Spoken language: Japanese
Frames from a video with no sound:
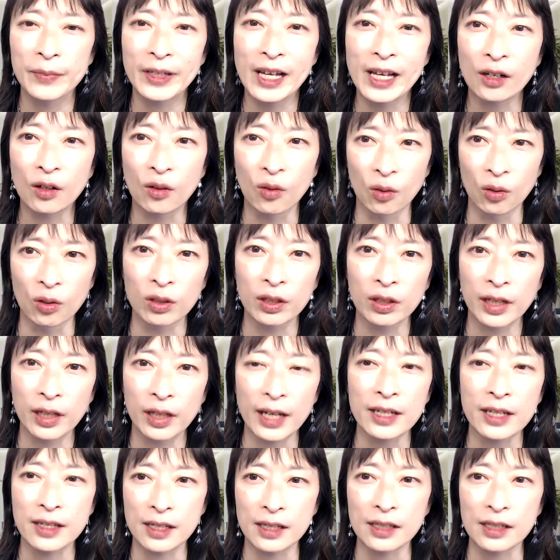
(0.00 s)
結構
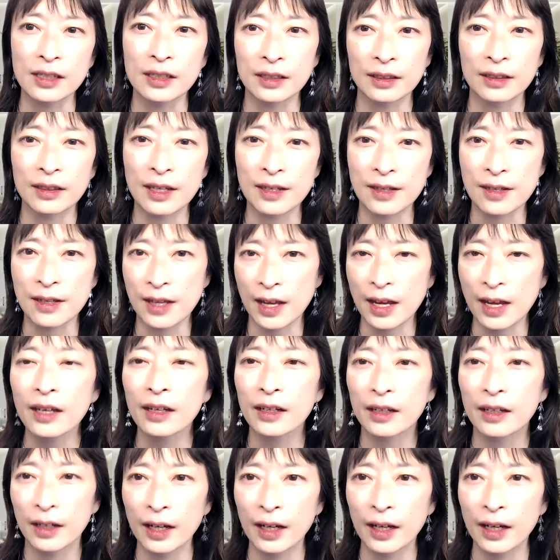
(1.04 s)
大事ですね。